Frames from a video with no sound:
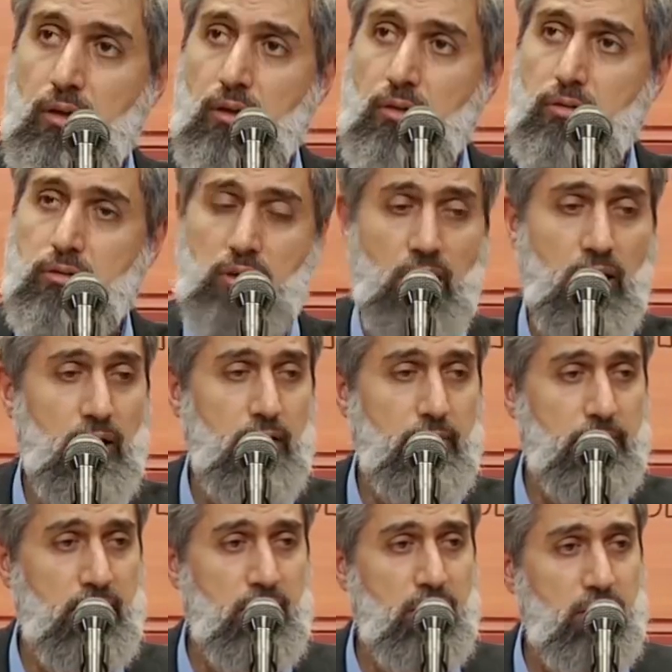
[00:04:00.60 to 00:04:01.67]
O
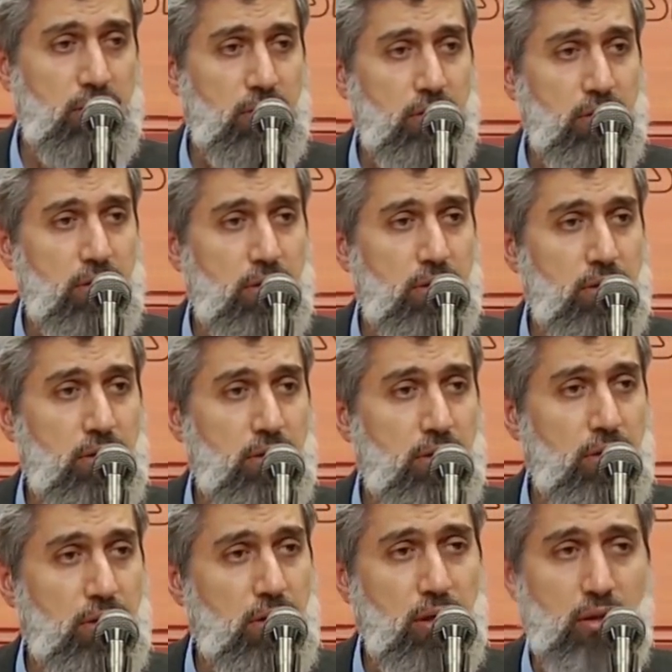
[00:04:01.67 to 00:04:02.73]
sahabi
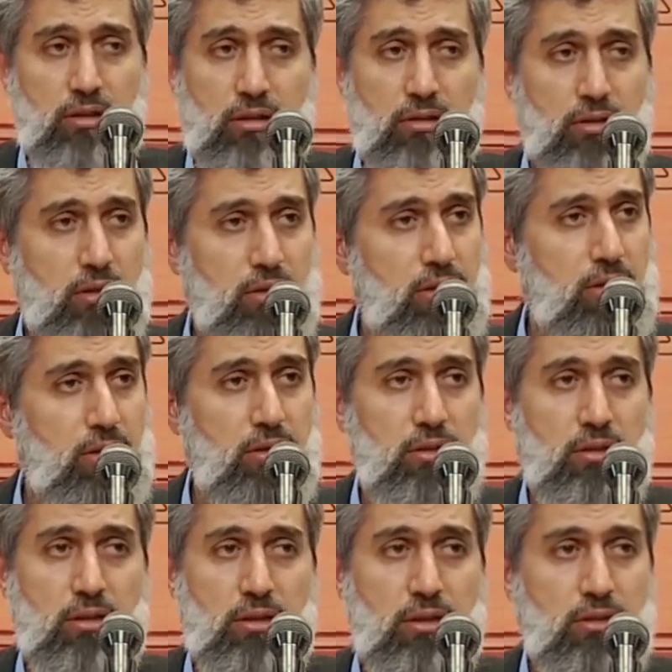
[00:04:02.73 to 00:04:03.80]
hayır dedi.
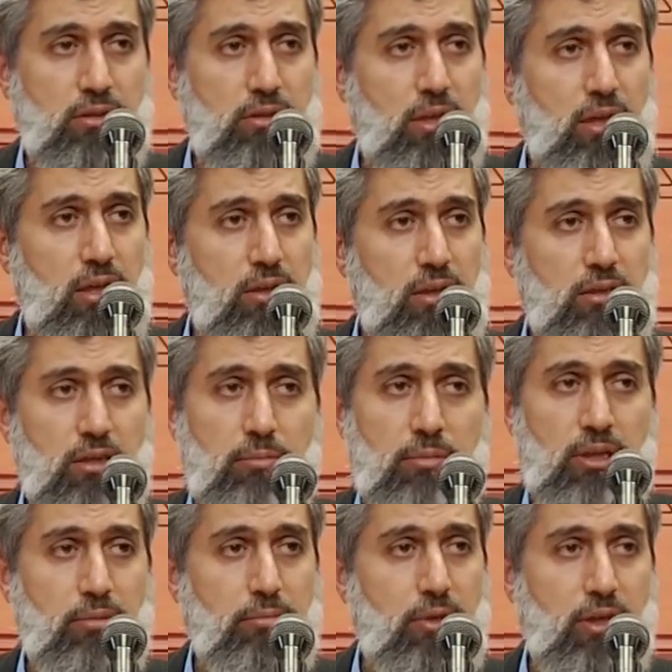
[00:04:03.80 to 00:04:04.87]
Sadece
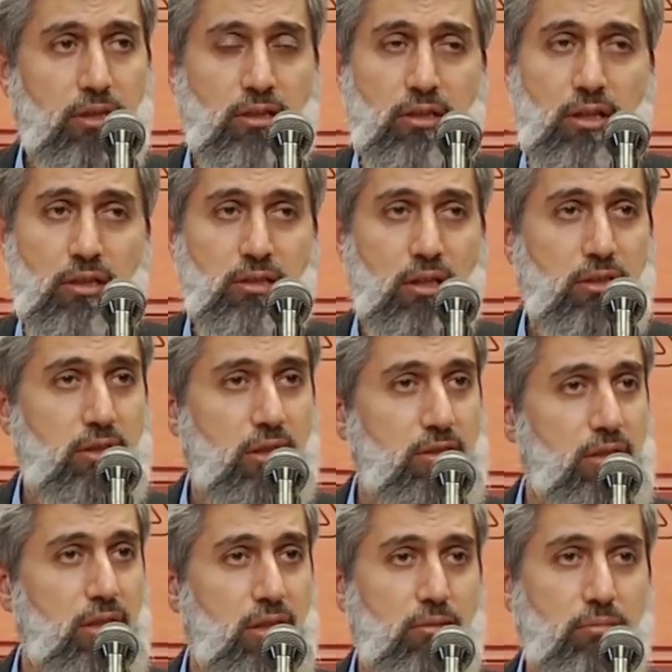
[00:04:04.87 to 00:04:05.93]
beni bağışlayacaksan
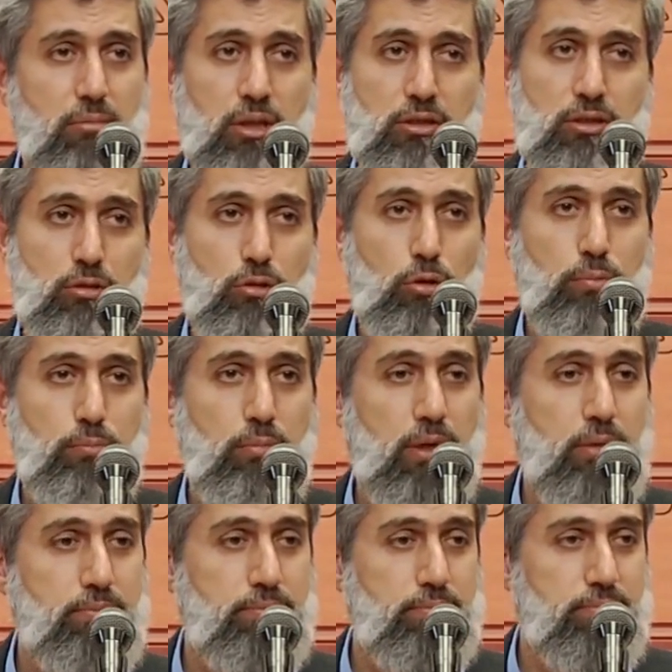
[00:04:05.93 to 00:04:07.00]
senin başını
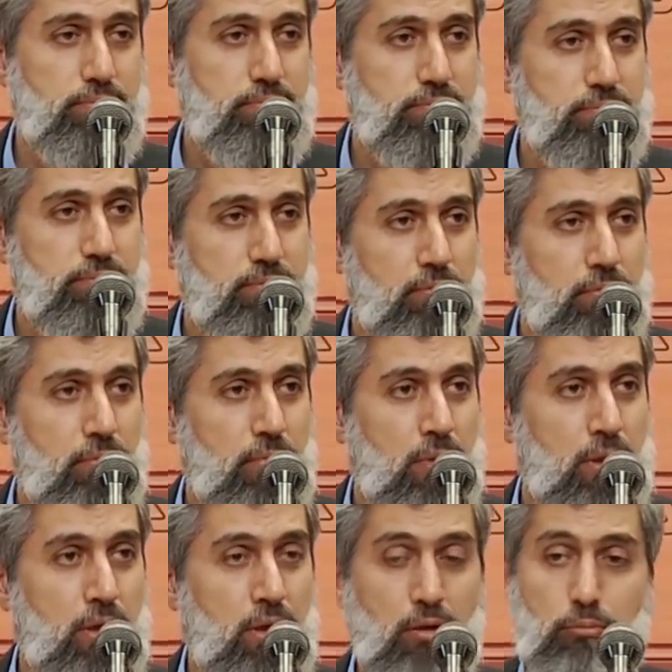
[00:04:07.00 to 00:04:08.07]
öpmem.
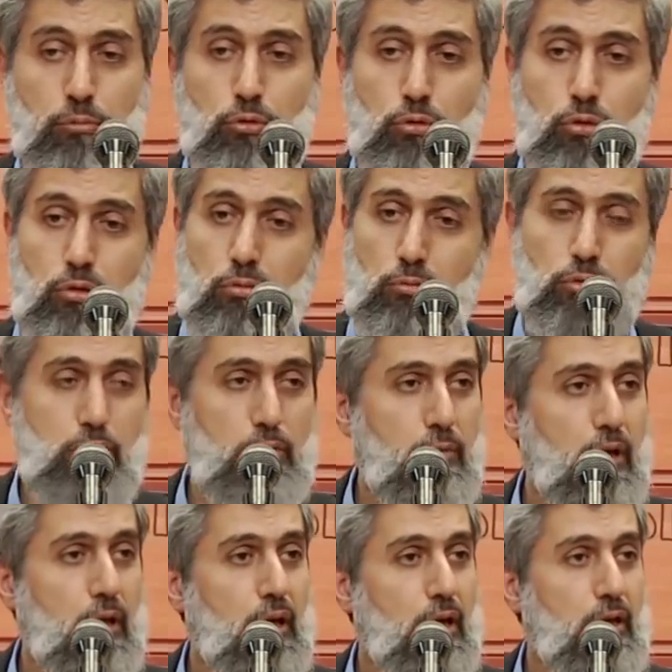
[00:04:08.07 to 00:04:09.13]
Bütün
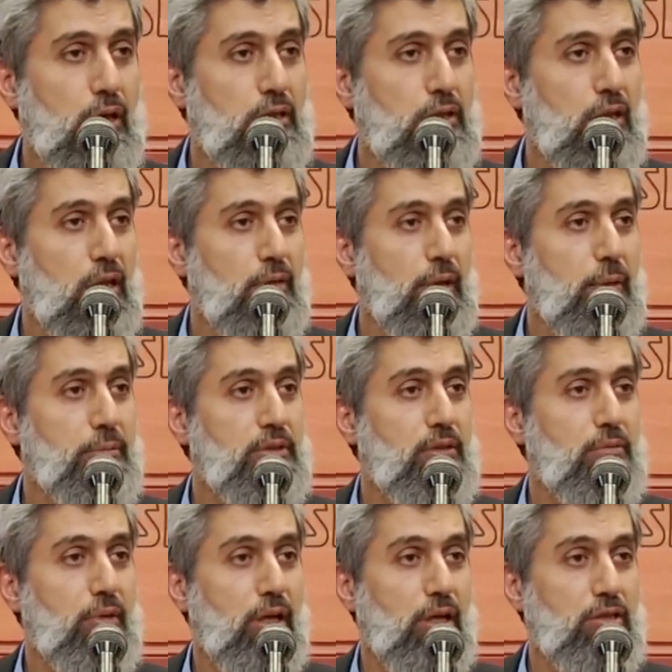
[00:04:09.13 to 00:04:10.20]
Müslüman kardeşlerim
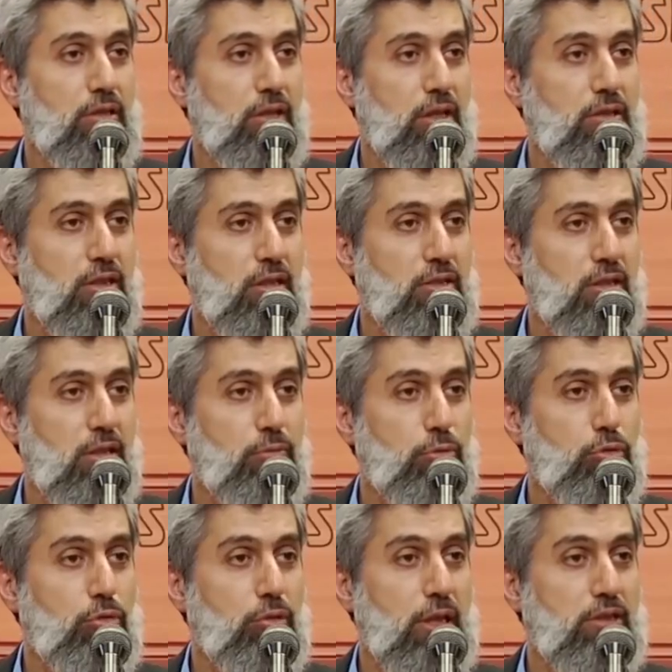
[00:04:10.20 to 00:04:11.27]
hepsini bağışlayacaksan,
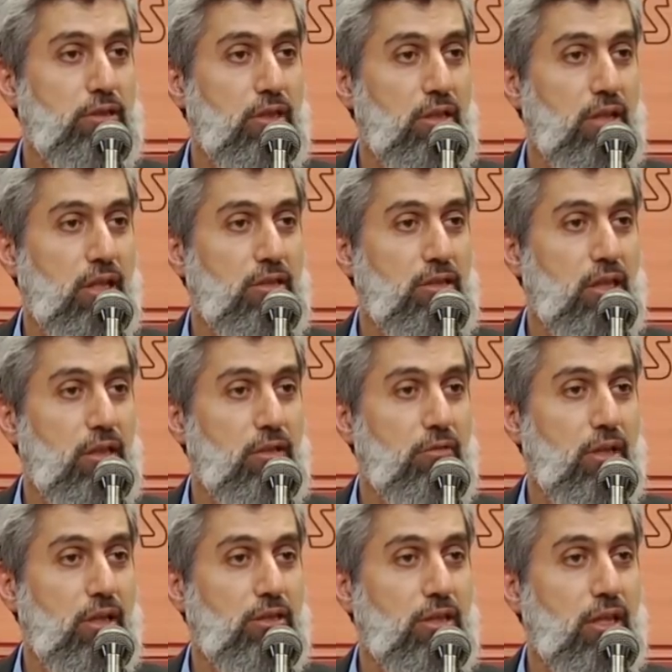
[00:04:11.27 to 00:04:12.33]
bütün esirleri salı
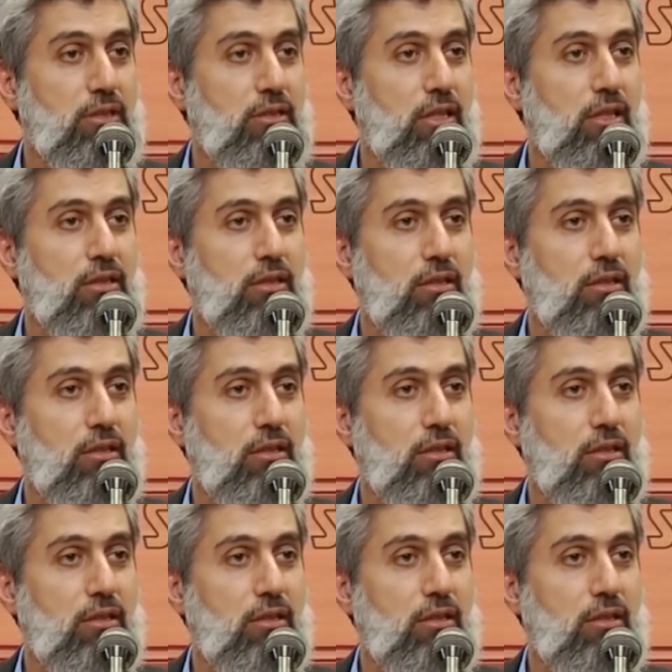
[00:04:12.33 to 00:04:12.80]
vereceksen